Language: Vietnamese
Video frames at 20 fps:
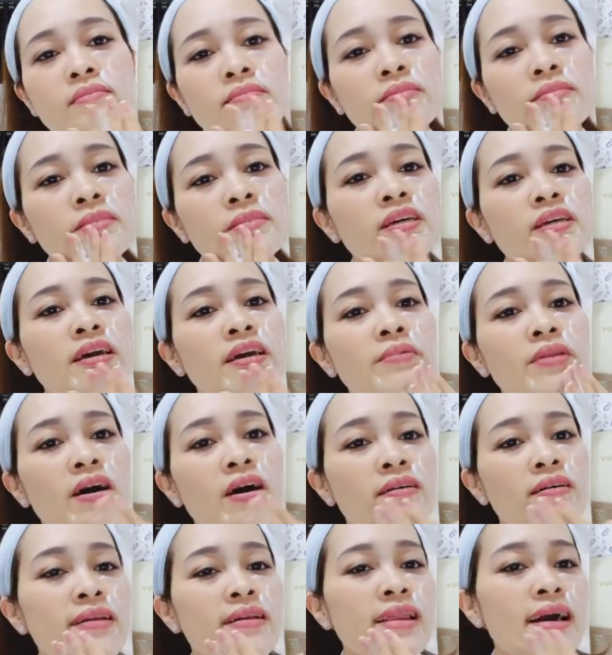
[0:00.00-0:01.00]
như em
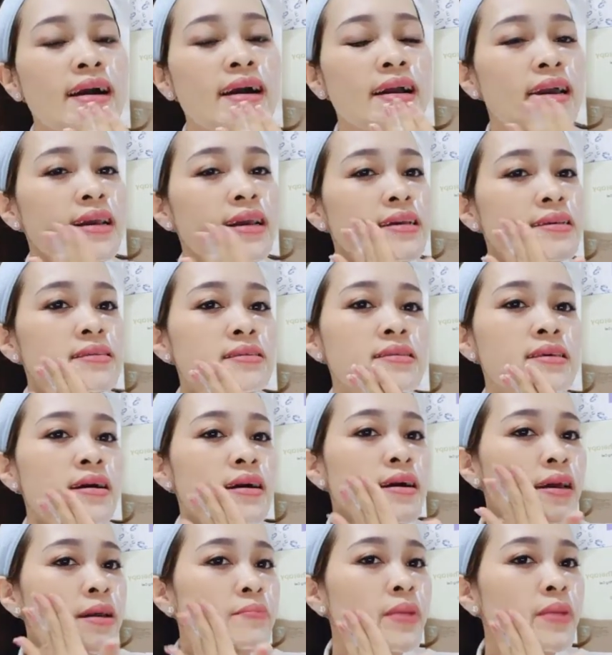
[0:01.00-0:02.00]
nói là cái riêng
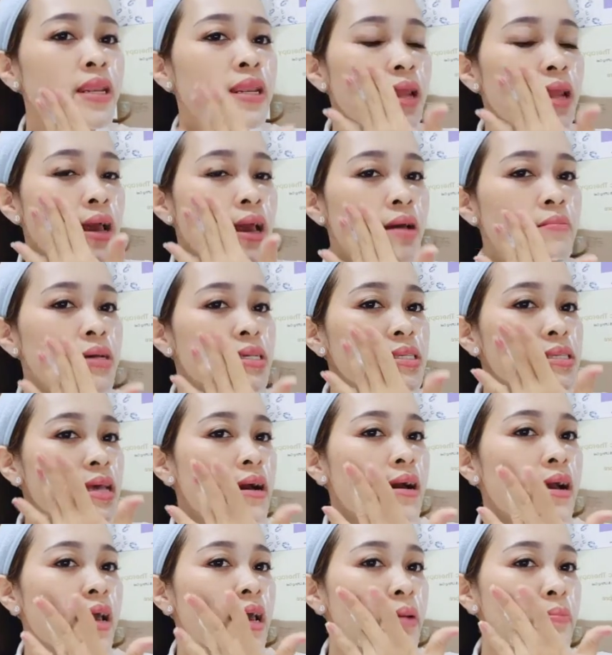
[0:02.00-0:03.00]
cái mặt nạ mà dạng
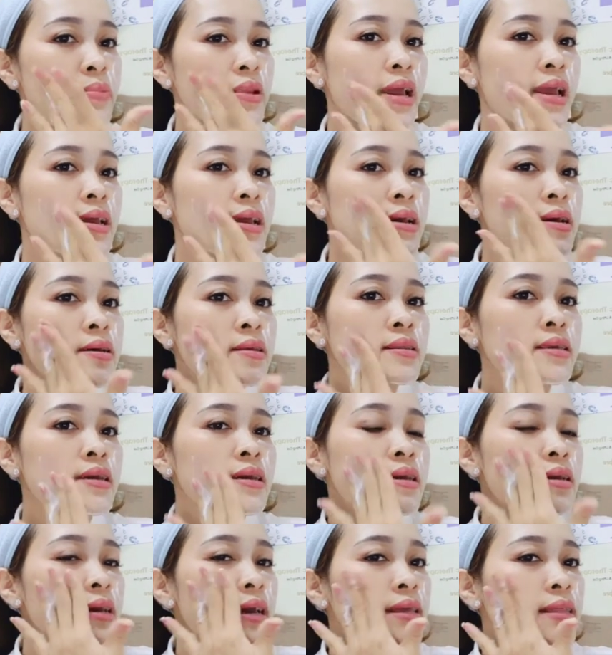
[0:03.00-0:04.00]
kem này
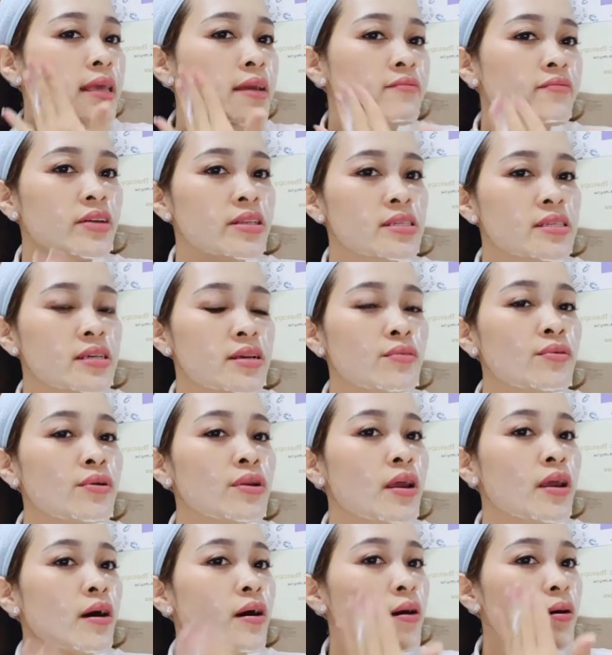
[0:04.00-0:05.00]
thì cái thành phần chính của
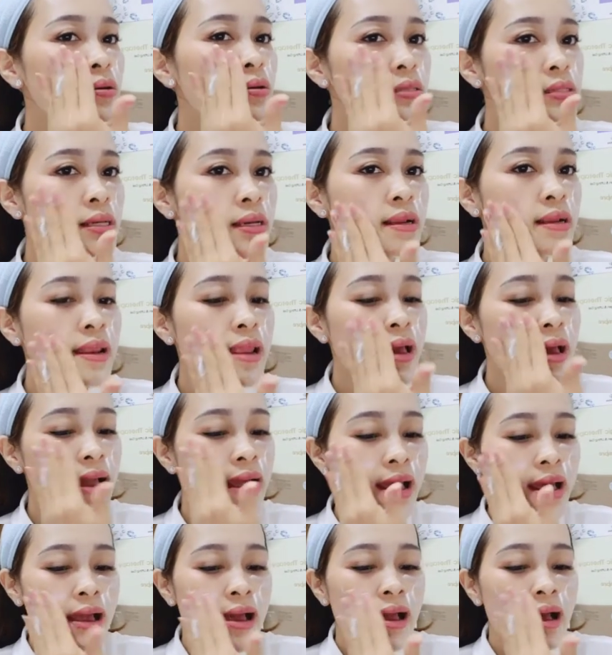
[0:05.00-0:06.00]
nó chính là
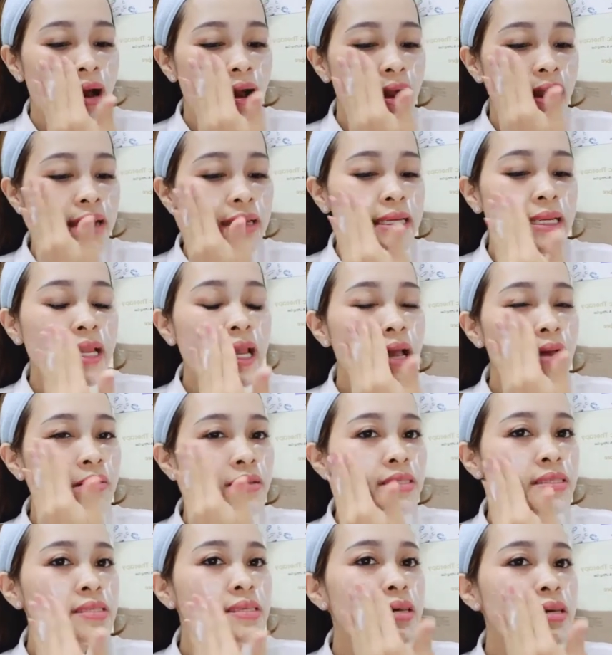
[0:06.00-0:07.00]
à,
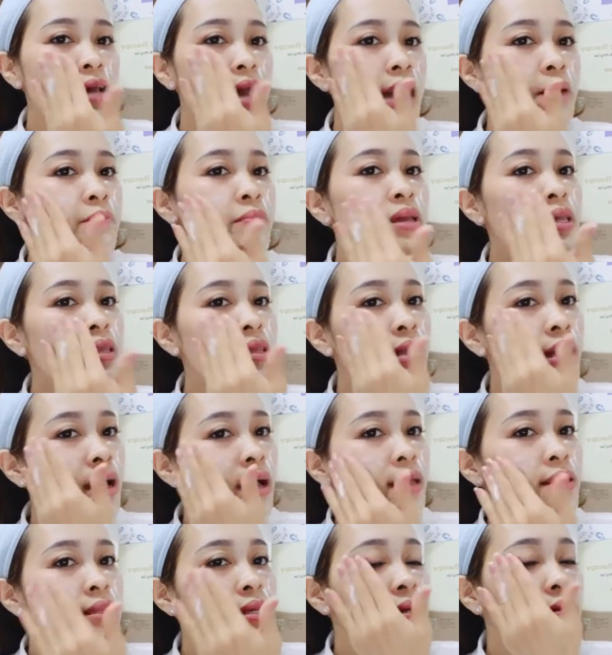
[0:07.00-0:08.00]
niacinamide
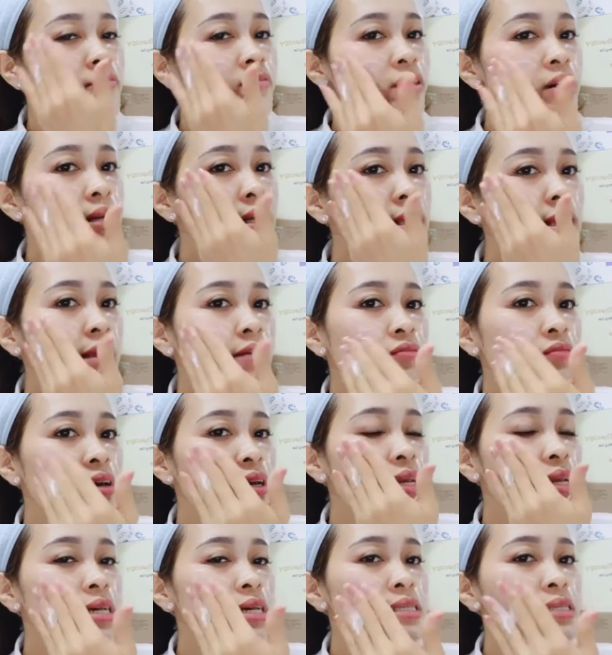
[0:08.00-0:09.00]
thì với cái thành phần
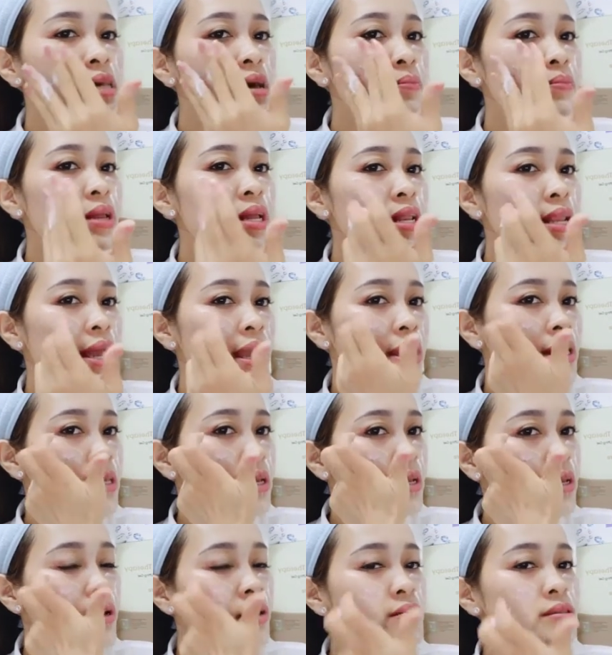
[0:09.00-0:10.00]
niacinamide này thì
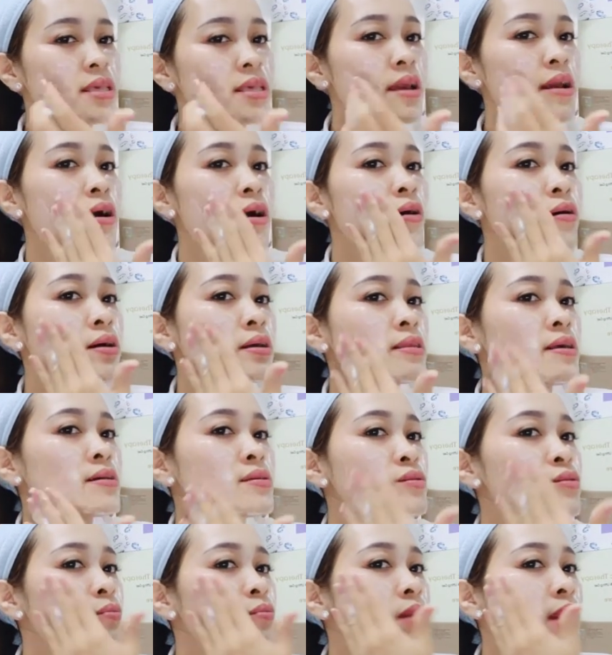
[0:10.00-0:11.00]
nó sẽ có cái tác
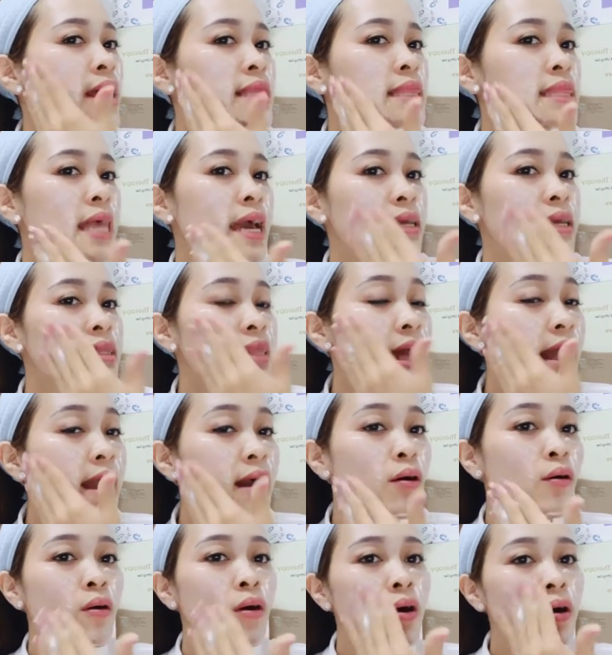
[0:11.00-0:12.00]
dụng là tái tạo
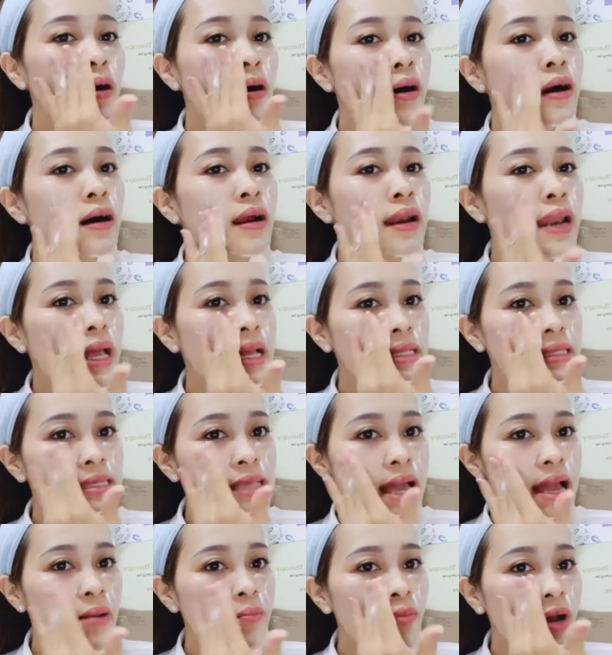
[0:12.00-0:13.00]
à, làn
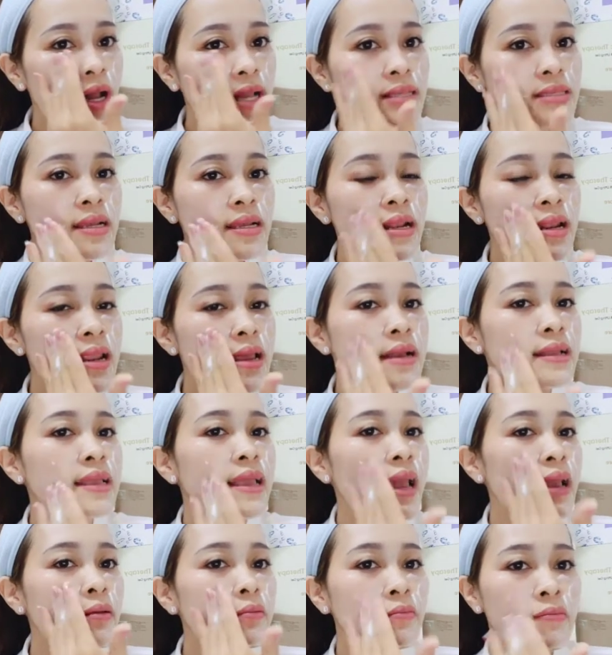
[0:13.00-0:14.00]
da một cách rất là
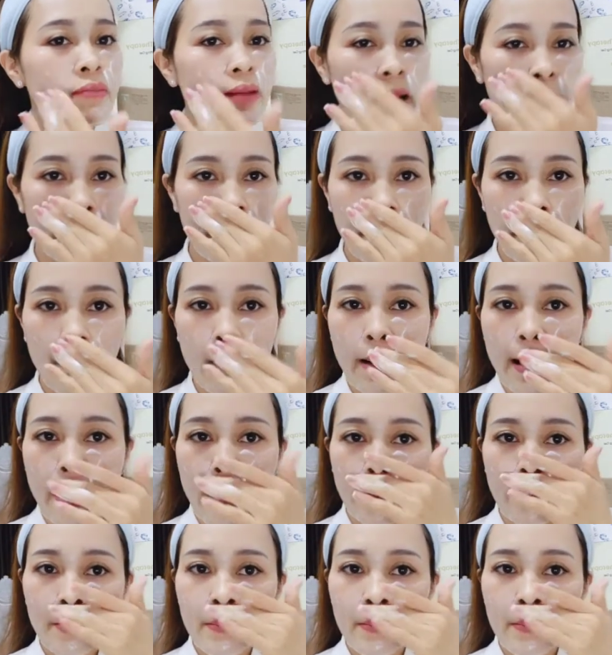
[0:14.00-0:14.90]
nhanh và hiệu quả